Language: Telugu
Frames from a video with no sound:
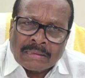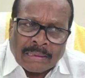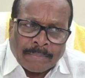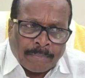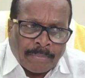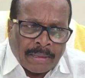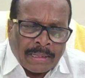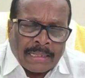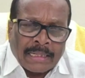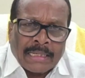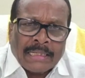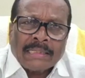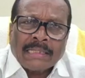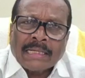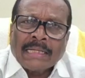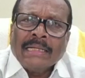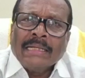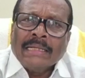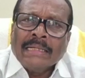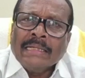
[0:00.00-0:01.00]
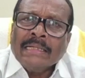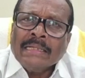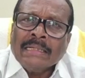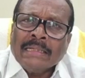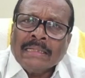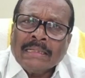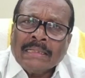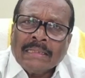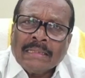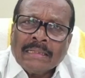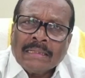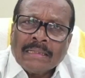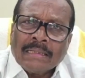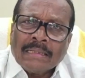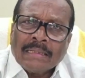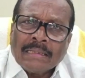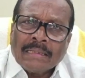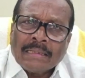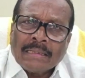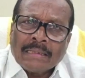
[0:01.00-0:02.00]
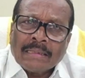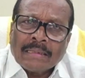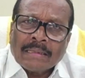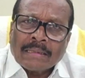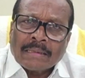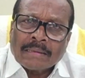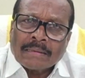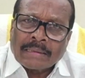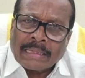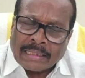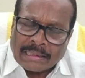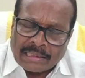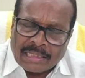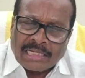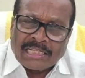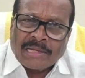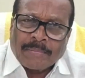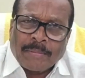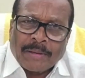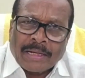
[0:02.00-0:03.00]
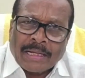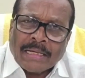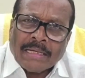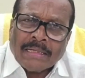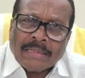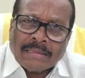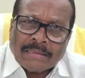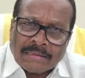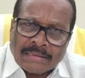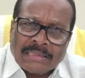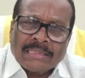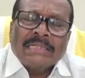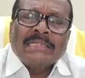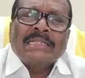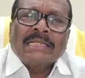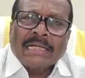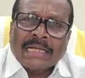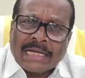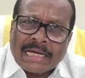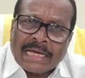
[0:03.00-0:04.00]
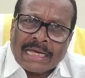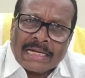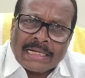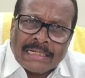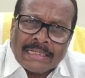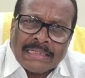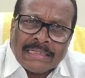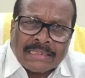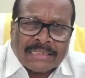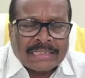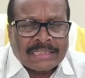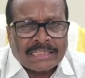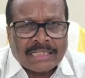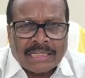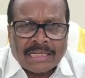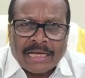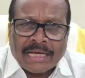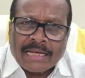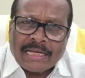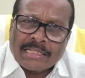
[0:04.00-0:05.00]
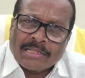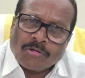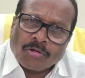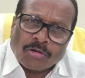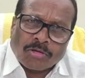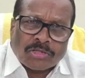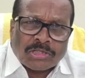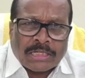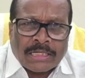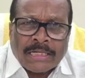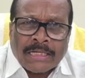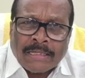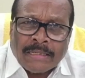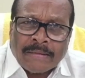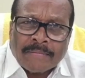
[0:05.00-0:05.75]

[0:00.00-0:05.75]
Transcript: దెబ్బలనే తగిలి డాక్టర్ గారు చెప్పారుగా చిన్న చిన్న గాయాలని చిన్న చిన్న గాయాలు అయితే కొట్టచ్చా